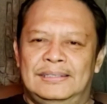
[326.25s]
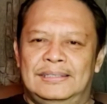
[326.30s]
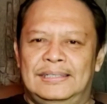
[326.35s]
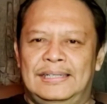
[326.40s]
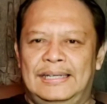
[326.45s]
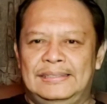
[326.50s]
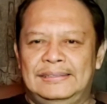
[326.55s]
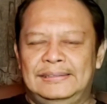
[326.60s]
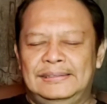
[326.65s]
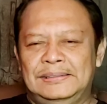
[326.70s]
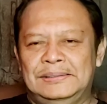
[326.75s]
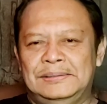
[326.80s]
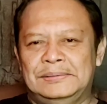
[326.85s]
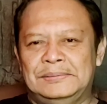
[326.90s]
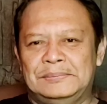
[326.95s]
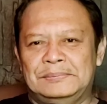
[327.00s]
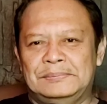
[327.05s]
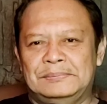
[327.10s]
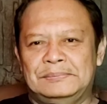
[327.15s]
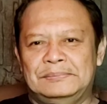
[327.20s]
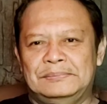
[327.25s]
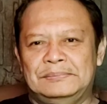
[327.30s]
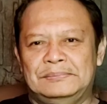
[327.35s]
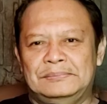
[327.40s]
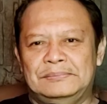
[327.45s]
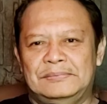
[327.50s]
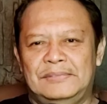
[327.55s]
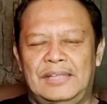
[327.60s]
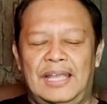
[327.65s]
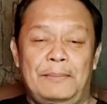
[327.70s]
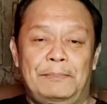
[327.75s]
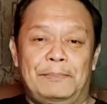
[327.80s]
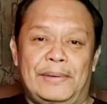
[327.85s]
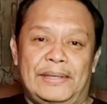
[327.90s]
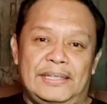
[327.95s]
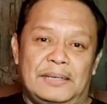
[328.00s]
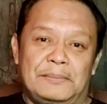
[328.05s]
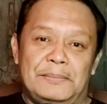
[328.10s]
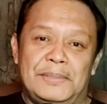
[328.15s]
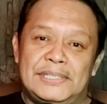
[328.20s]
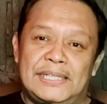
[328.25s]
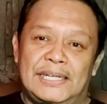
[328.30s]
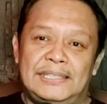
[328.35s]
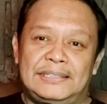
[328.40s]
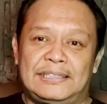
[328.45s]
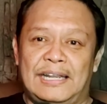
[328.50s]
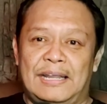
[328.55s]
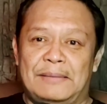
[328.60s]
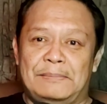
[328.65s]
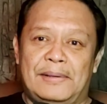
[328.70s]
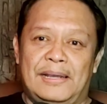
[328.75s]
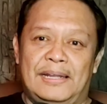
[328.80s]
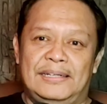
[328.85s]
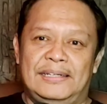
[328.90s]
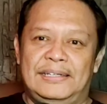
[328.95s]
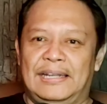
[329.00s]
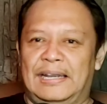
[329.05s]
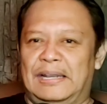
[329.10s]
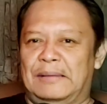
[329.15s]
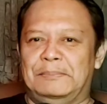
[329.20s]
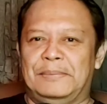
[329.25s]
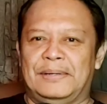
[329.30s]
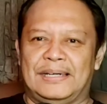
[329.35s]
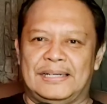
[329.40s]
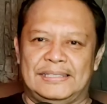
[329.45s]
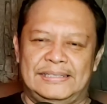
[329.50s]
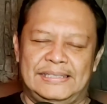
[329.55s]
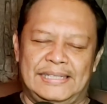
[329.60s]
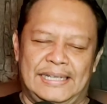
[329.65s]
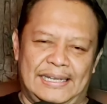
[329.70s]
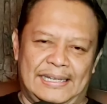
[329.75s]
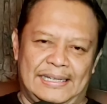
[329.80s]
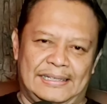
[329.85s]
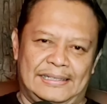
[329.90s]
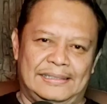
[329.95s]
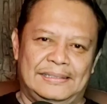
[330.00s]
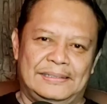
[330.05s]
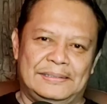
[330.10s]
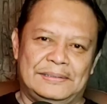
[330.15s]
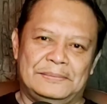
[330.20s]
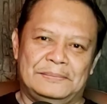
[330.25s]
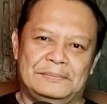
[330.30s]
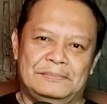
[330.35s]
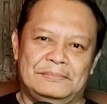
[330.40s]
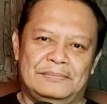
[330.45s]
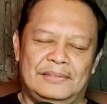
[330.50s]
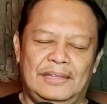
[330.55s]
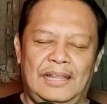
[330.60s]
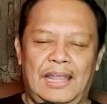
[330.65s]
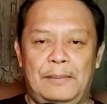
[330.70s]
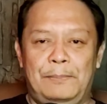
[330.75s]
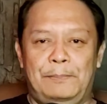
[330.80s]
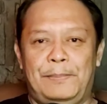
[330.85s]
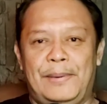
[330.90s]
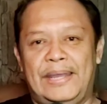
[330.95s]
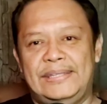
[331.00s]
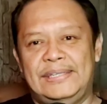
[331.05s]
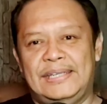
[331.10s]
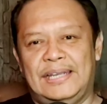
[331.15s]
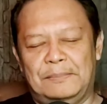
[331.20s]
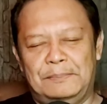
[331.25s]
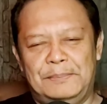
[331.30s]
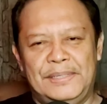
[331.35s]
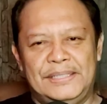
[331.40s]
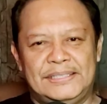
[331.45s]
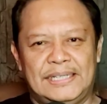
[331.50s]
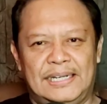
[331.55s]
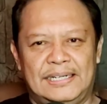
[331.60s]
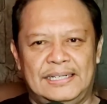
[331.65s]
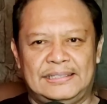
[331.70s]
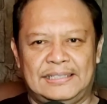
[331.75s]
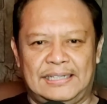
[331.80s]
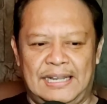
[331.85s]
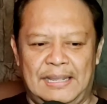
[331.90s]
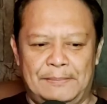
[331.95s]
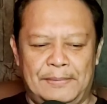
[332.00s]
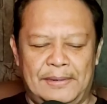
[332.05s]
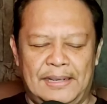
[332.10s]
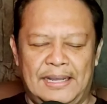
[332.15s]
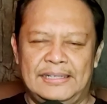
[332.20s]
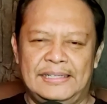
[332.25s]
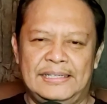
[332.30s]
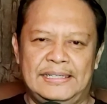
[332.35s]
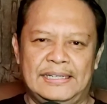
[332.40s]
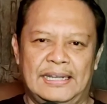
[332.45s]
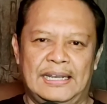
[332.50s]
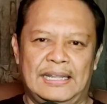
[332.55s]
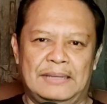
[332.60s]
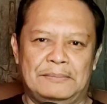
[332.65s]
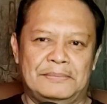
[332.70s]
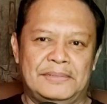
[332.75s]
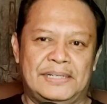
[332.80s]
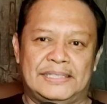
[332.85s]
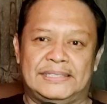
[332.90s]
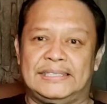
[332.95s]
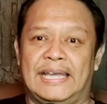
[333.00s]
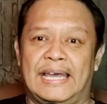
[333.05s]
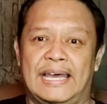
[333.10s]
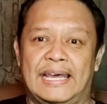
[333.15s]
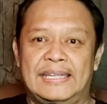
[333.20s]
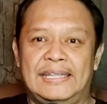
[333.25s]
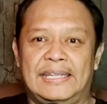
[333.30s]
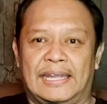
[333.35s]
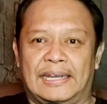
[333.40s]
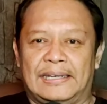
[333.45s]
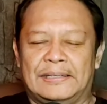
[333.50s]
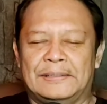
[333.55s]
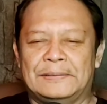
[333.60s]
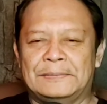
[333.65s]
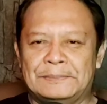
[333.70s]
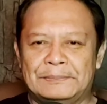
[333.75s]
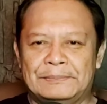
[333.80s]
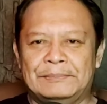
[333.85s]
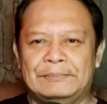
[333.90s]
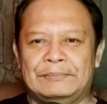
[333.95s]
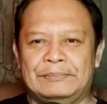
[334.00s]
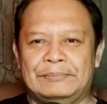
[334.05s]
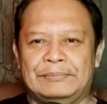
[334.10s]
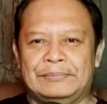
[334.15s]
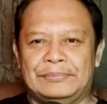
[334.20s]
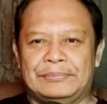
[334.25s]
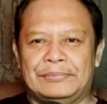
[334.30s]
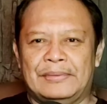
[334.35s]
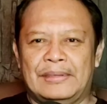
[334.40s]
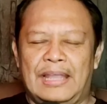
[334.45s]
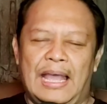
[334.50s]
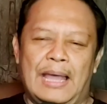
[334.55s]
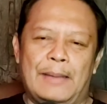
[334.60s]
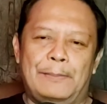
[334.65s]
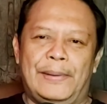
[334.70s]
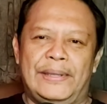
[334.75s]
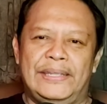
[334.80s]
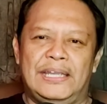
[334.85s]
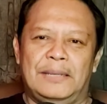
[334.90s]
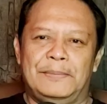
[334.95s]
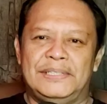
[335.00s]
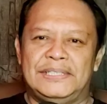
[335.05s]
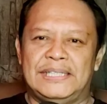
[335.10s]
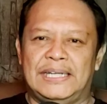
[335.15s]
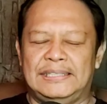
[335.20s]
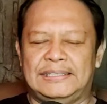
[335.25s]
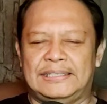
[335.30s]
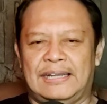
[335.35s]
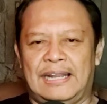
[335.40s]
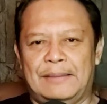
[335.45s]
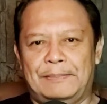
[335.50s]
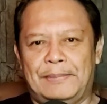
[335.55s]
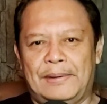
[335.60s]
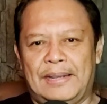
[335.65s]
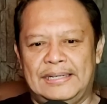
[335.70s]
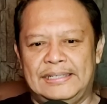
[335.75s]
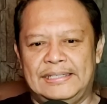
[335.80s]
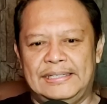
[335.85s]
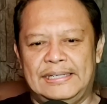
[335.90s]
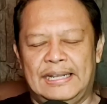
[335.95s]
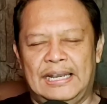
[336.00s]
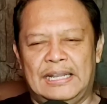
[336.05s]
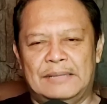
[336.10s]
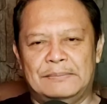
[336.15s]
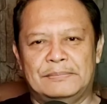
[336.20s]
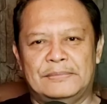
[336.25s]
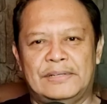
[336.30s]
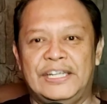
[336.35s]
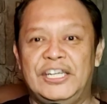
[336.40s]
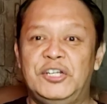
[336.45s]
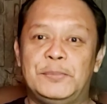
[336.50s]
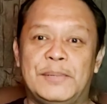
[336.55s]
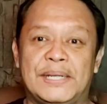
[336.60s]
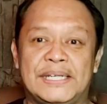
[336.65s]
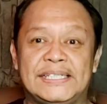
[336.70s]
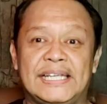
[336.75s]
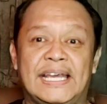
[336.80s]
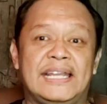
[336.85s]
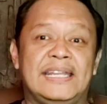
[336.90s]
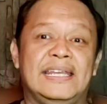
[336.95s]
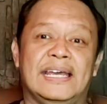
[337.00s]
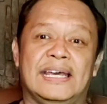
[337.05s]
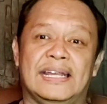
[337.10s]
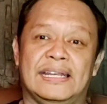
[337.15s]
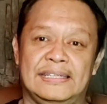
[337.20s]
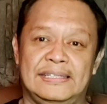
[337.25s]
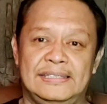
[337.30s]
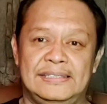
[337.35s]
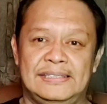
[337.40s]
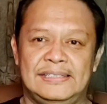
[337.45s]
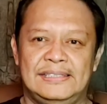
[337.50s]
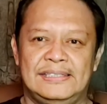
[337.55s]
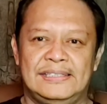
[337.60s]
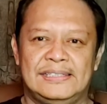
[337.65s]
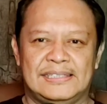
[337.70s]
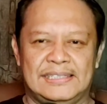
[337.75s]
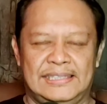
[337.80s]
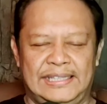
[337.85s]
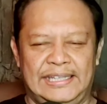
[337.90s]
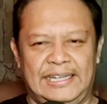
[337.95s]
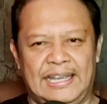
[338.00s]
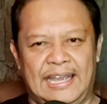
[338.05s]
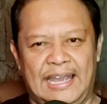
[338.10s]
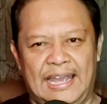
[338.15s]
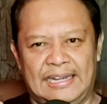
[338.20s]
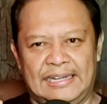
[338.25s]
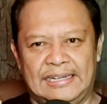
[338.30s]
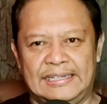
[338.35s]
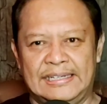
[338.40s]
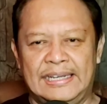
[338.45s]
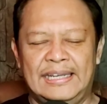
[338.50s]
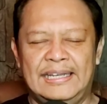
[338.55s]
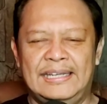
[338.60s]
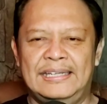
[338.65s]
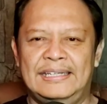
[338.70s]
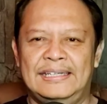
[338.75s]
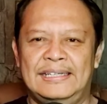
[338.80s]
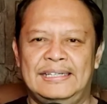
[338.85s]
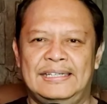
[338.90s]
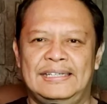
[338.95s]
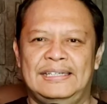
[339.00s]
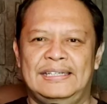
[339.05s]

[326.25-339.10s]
Dan apa yang bisa diterapkan di dalam pekerjaan? Apa yang bisa diterapkan di dalam keseharian? Apa yang bisa diterapkan di dalam kehidupan sehari-hari? Ketika Anda